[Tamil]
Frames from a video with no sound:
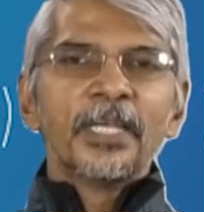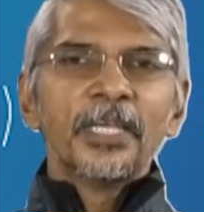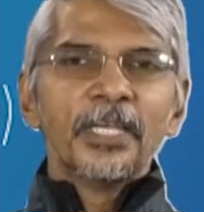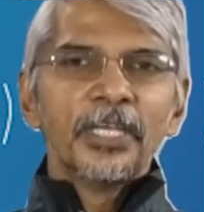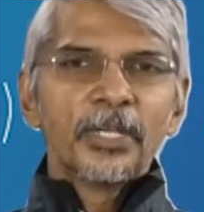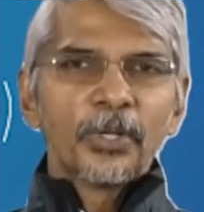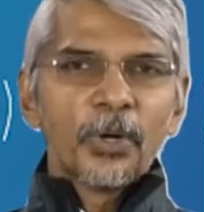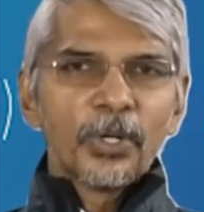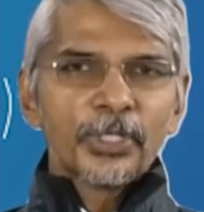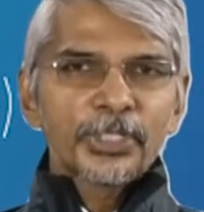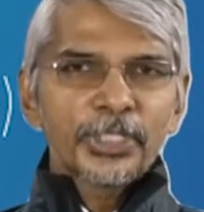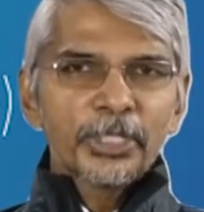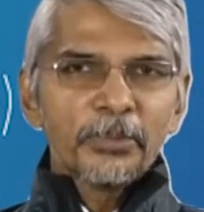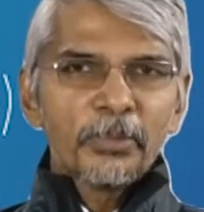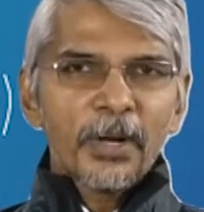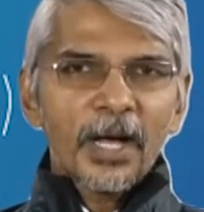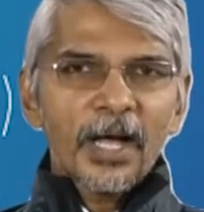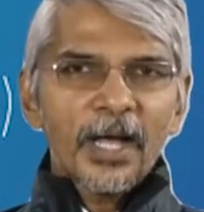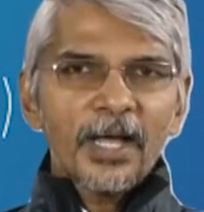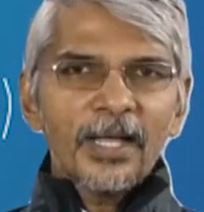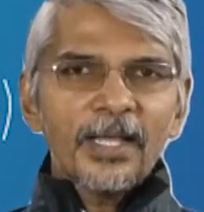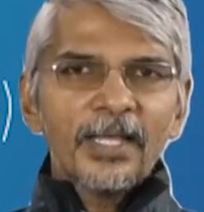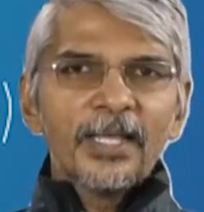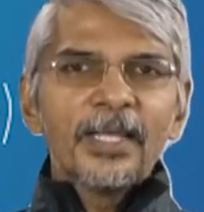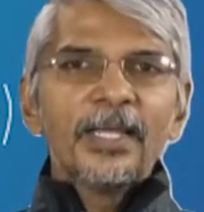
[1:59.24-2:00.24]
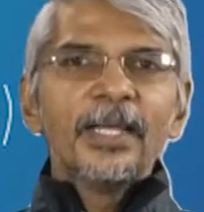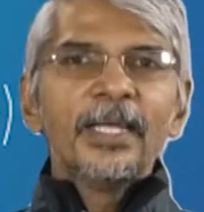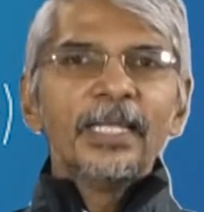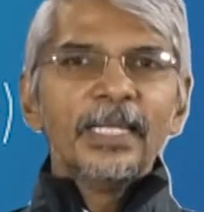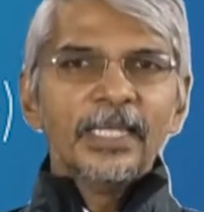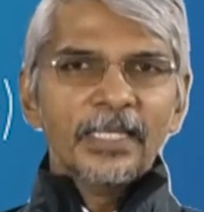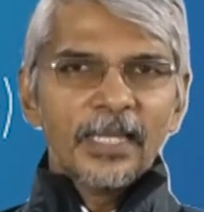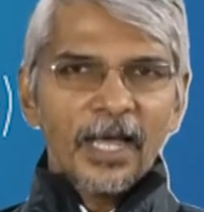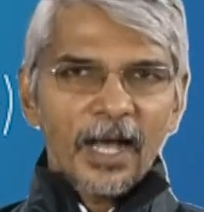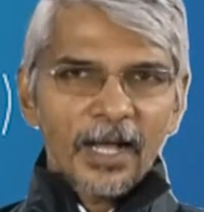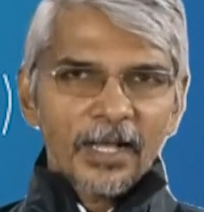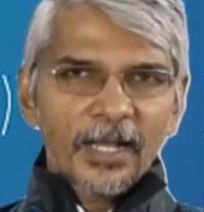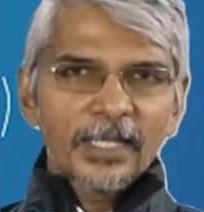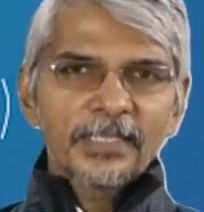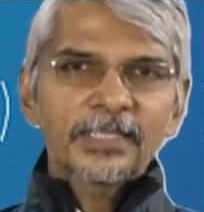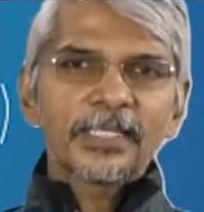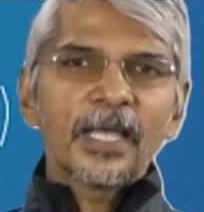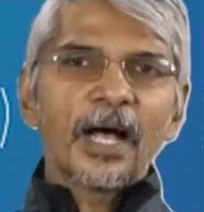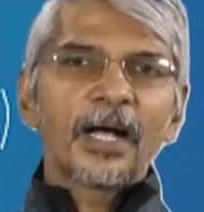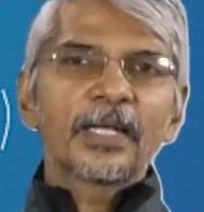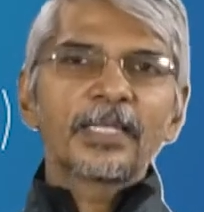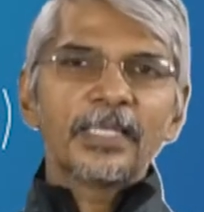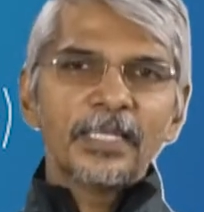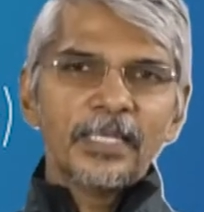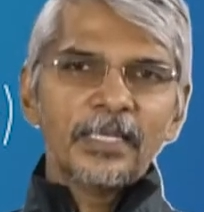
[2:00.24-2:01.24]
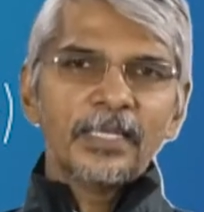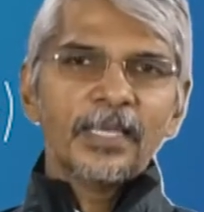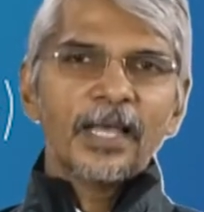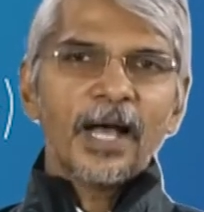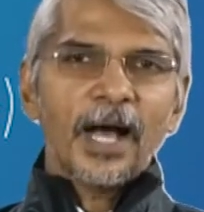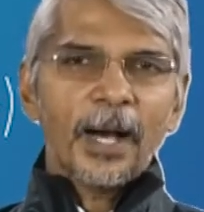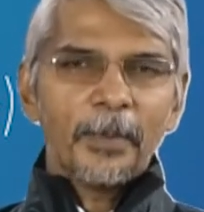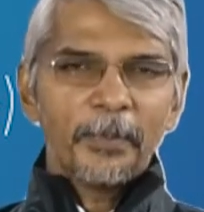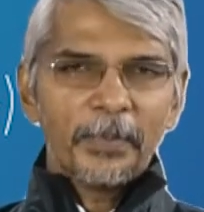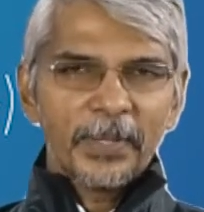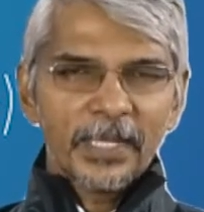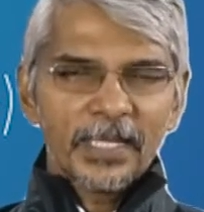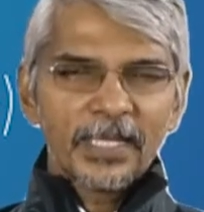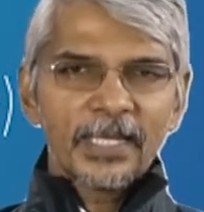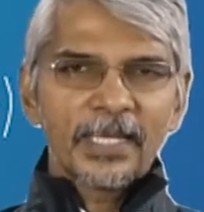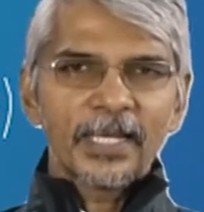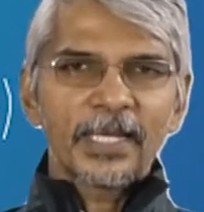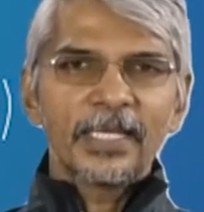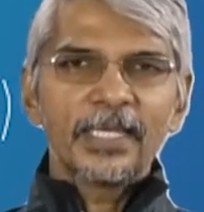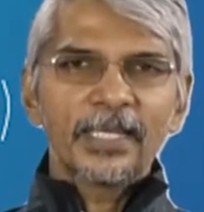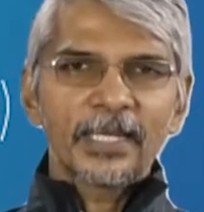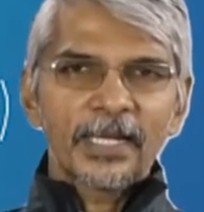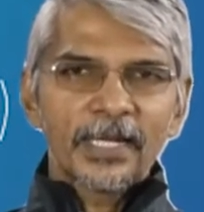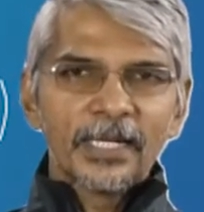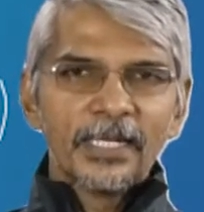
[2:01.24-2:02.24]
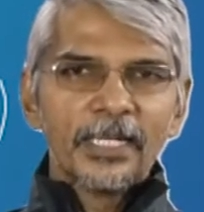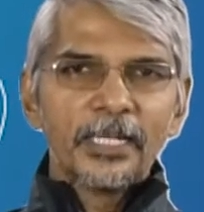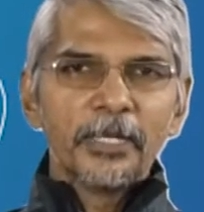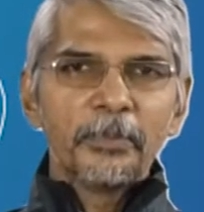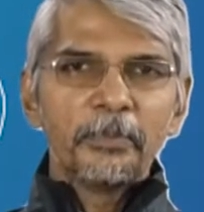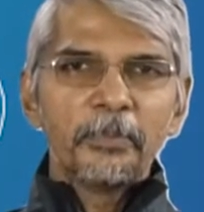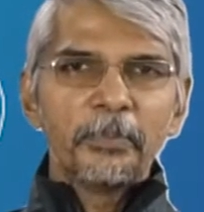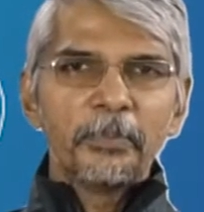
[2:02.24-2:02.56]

ஹிரோஷிமா நாகசாக்கி அப்படிங்கிற இரண்டு